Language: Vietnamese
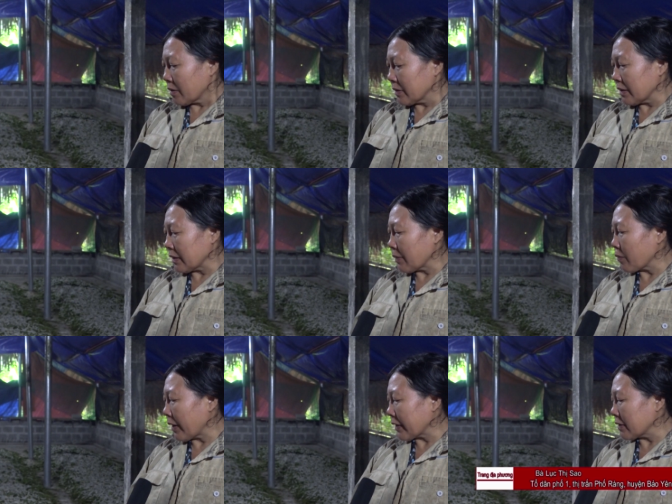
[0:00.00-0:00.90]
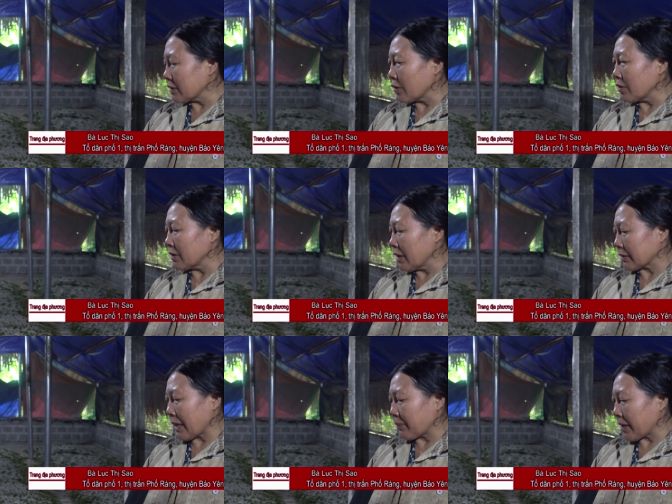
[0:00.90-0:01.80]
Coi như là năm ngoái cái số
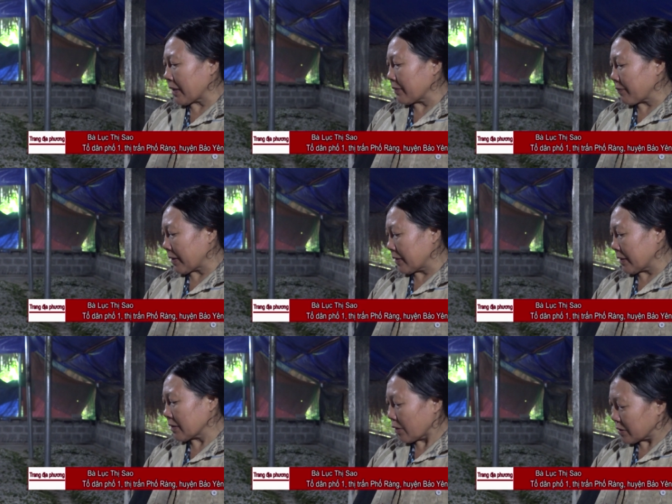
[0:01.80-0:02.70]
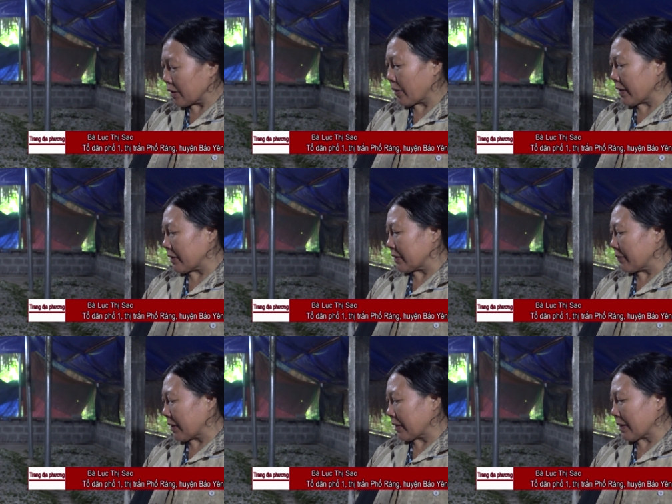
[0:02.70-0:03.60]
lượng tầm này phải được đến 6 triệu ấy,
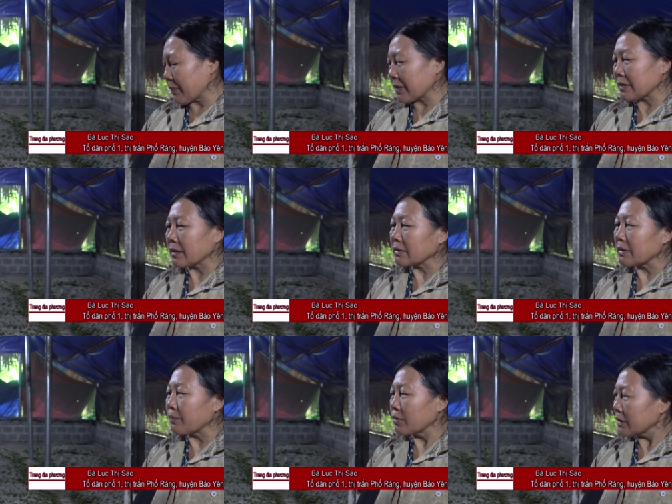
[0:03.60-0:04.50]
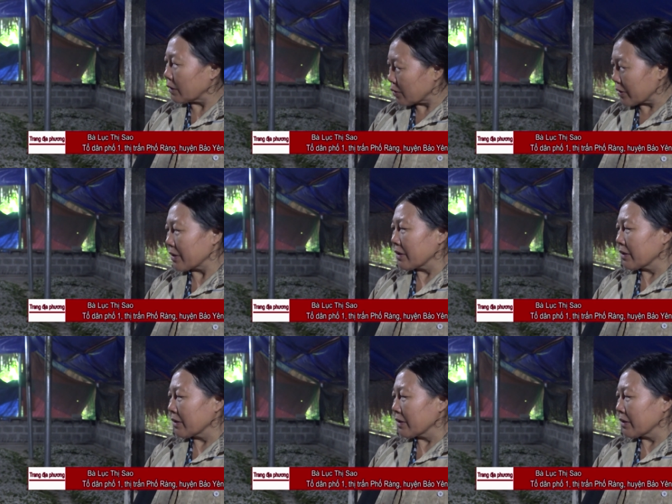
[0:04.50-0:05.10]
nhưng mà năm nay chỉ được tầm 4 triệu thôi.